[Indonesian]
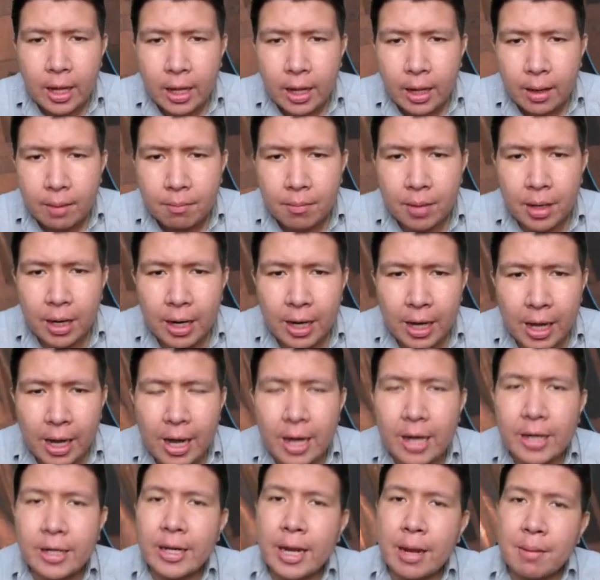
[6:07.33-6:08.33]

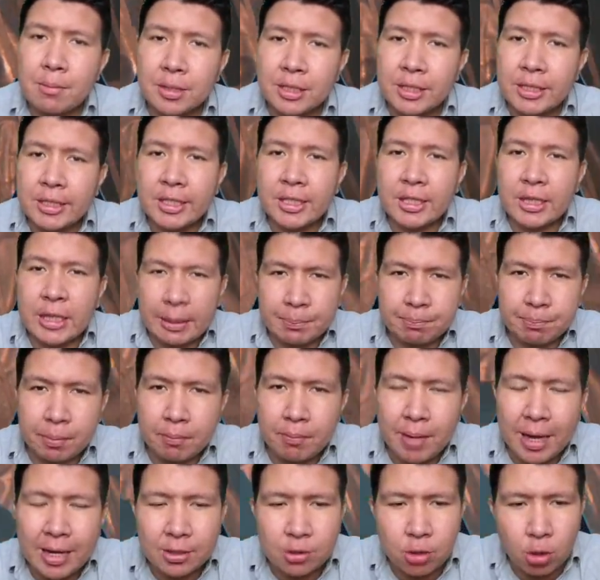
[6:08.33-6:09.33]
mengalahkan Nemesis tipe
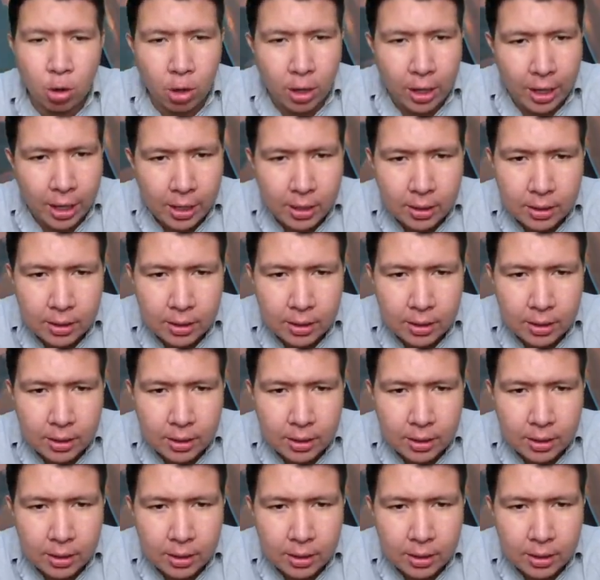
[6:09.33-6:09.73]
Bazooka?